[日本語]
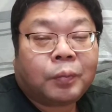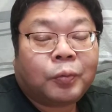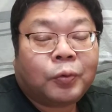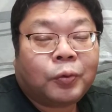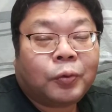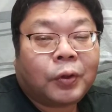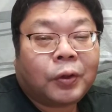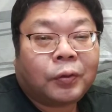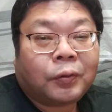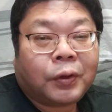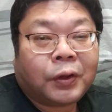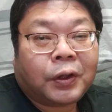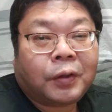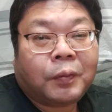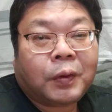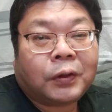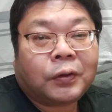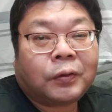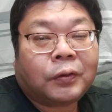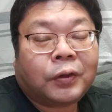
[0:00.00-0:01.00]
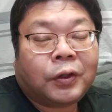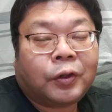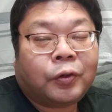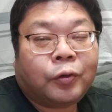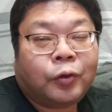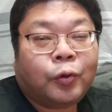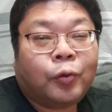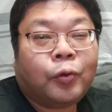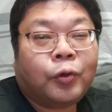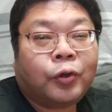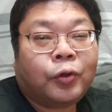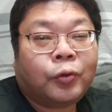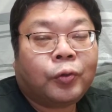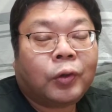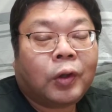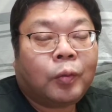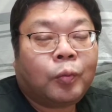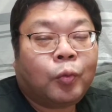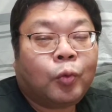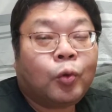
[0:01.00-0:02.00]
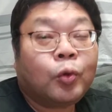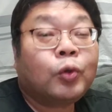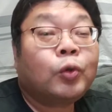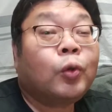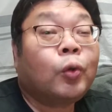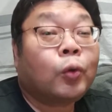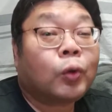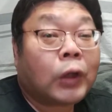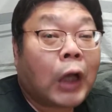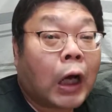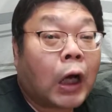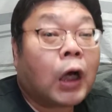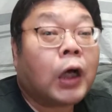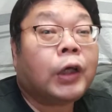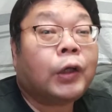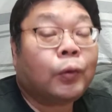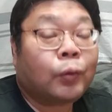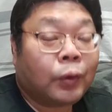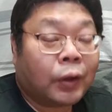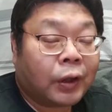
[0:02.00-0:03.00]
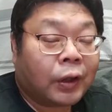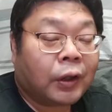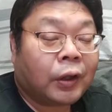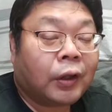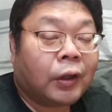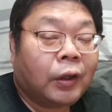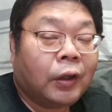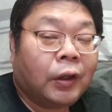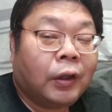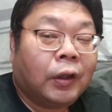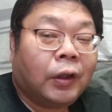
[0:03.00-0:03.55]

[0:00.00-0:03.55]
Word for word: アップグレードできますっていう要求がものすごく高いので、